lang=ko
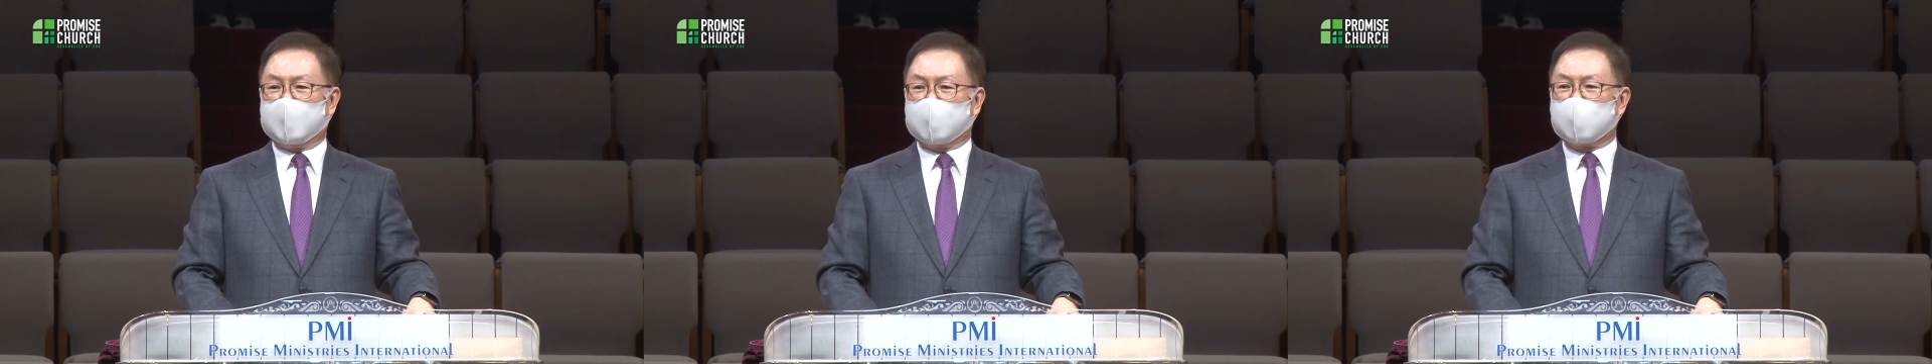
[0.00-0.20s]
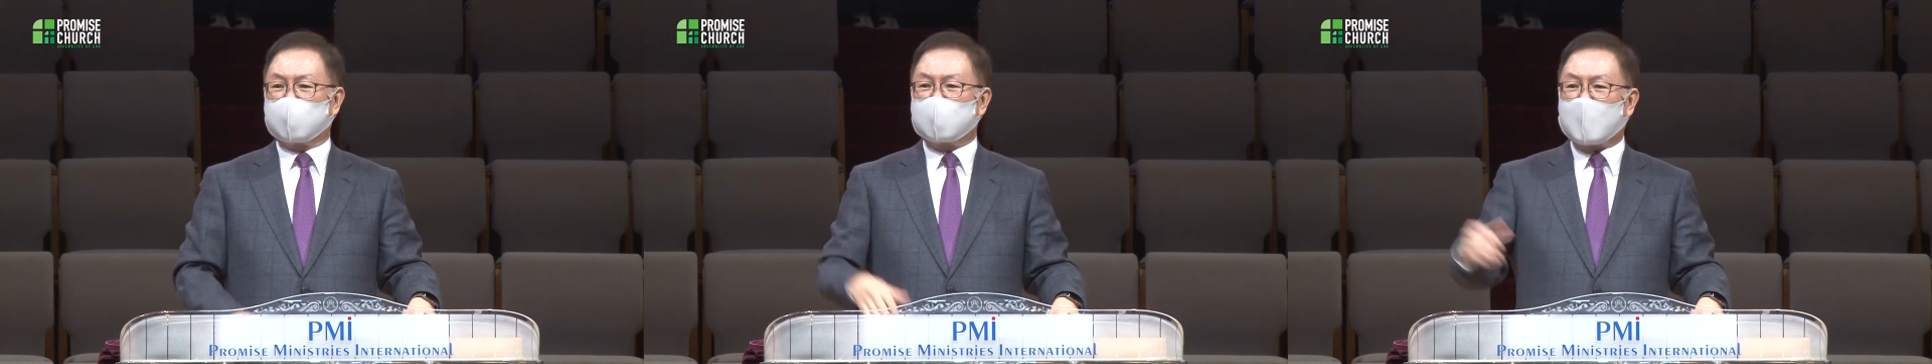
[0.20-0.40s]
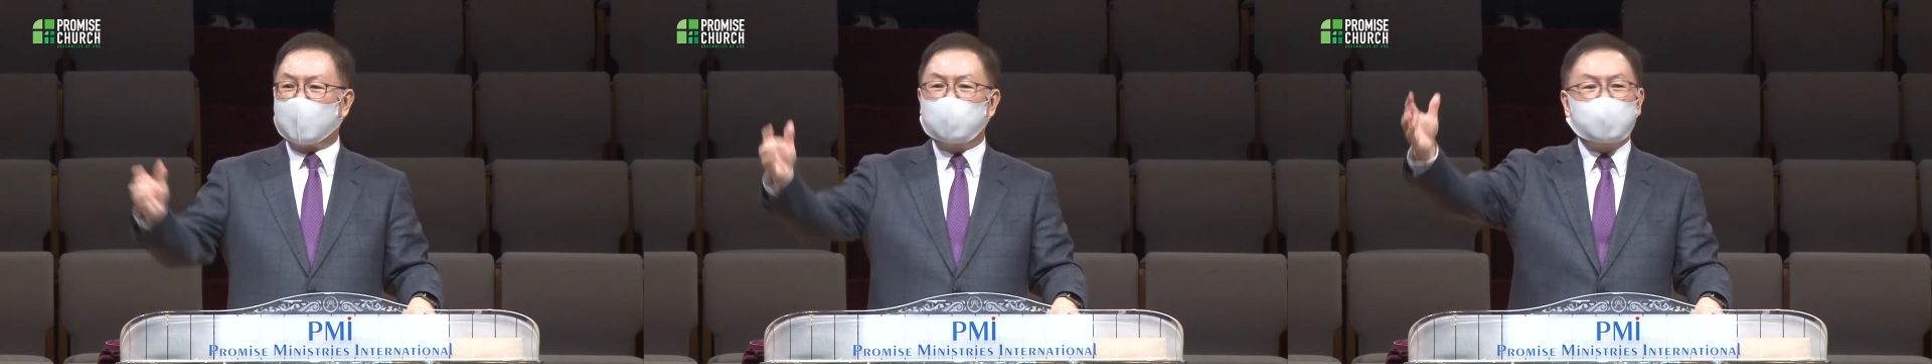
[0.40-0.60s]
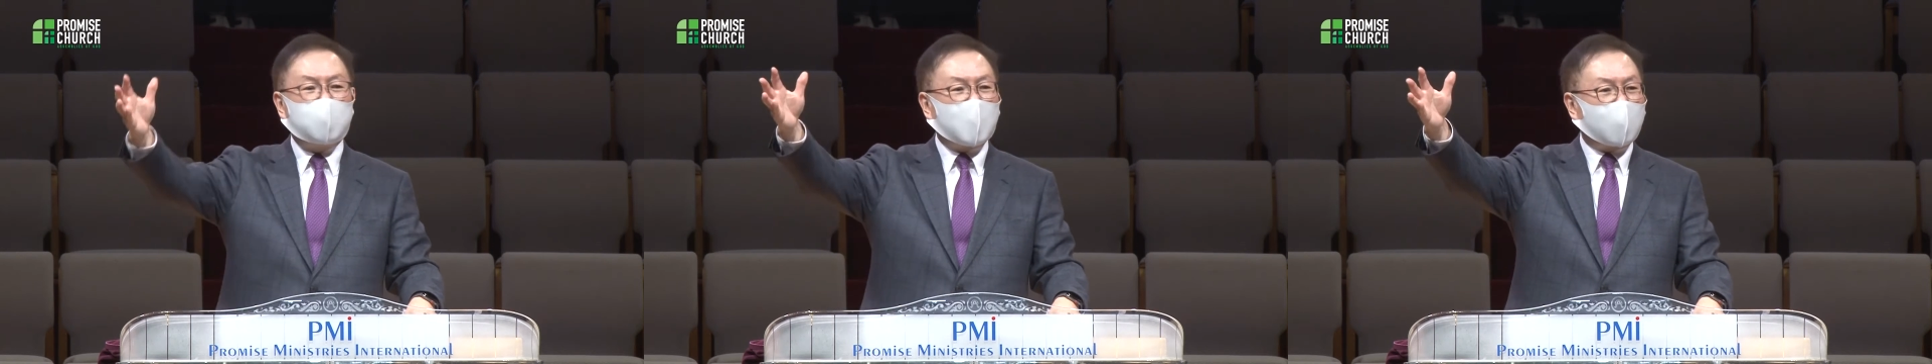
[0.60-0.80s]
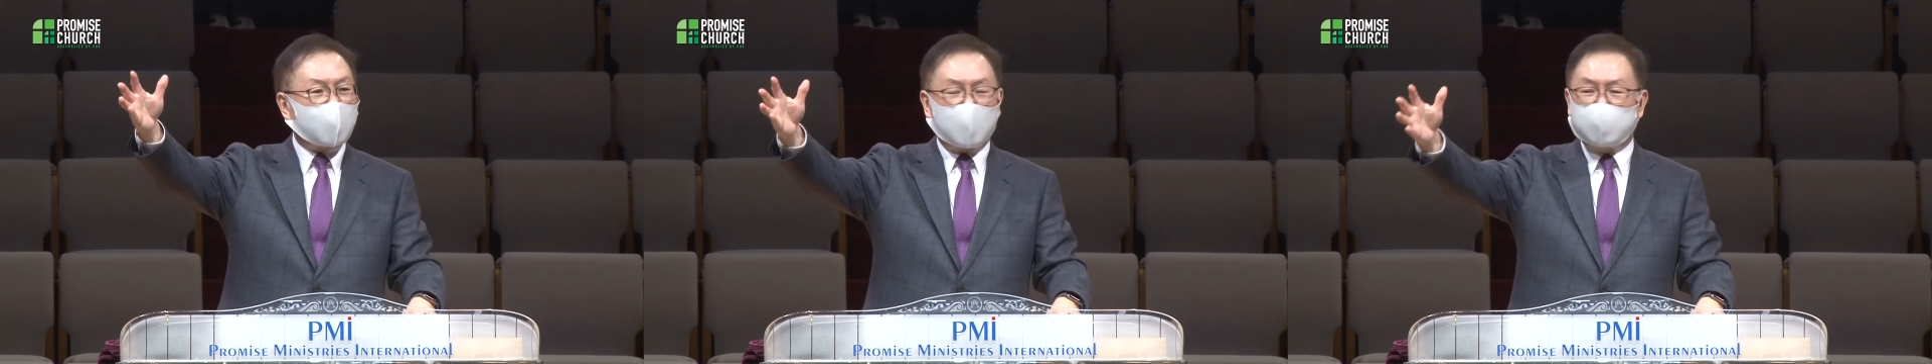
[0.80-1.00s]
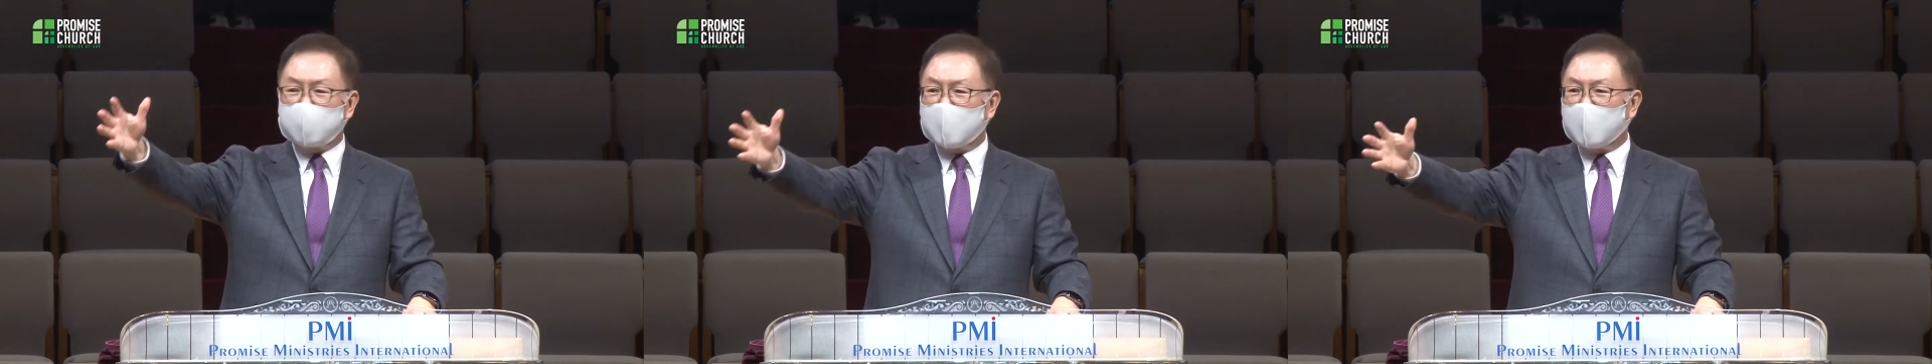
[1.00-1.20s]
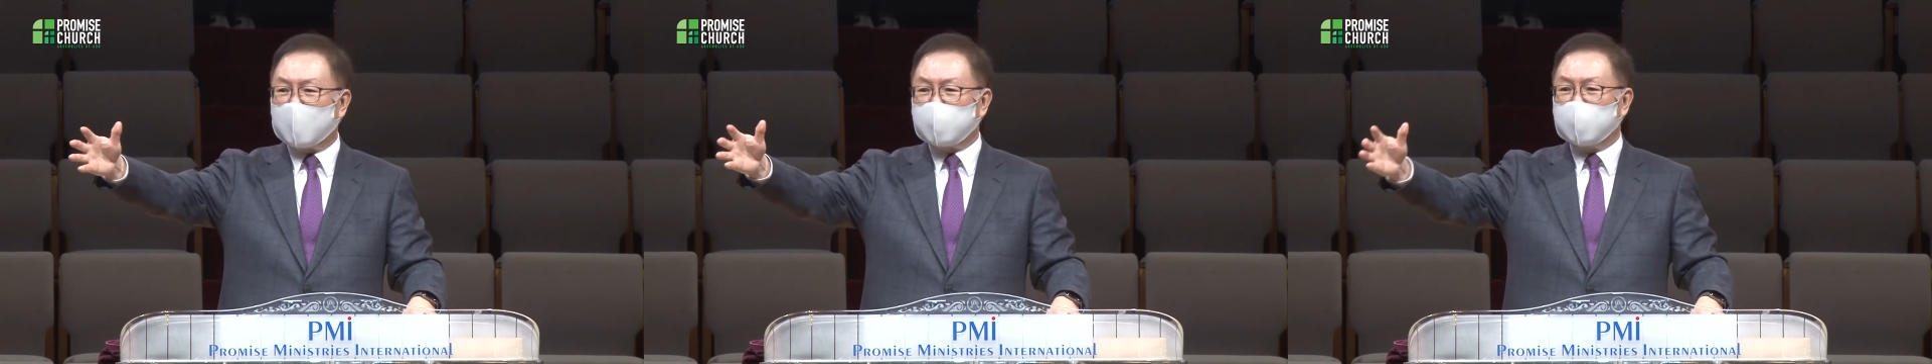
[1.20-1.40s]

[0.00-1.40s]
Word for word: 그 사우디아라비아,